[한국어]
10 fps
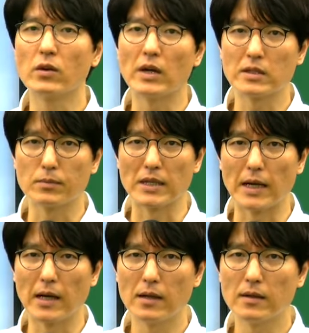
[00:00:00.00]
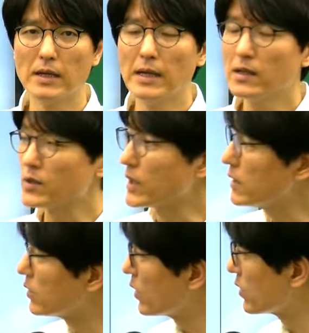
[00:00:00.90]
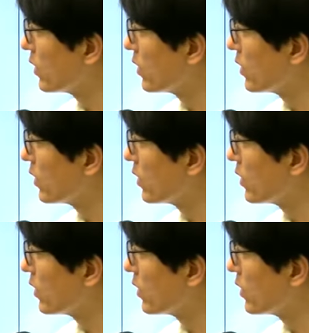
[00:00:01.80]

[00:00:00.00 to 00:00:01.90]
것 같습니다. 그래서 예를 들어서